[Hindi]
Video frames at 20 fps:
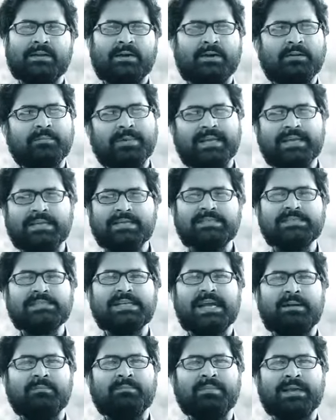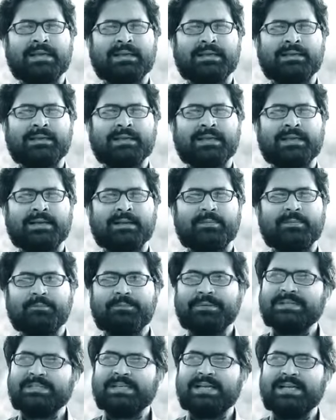और मैं इस काम में लग गया
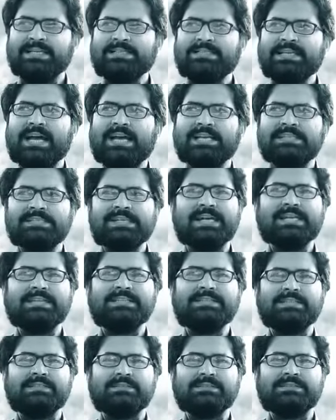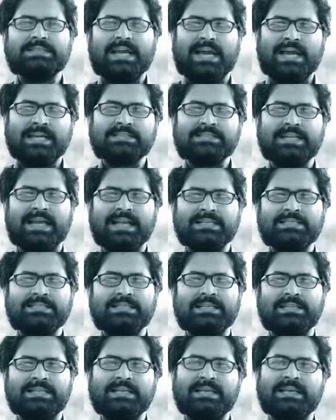पिछले चार साल चार साल
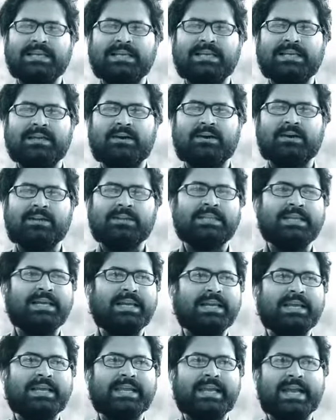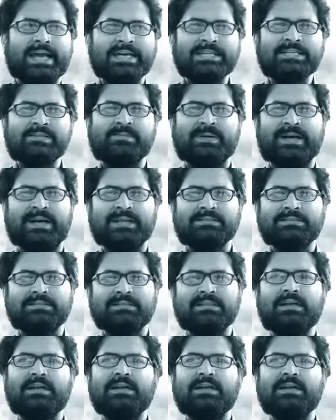से दिल्ली और दिल्ली के आसपास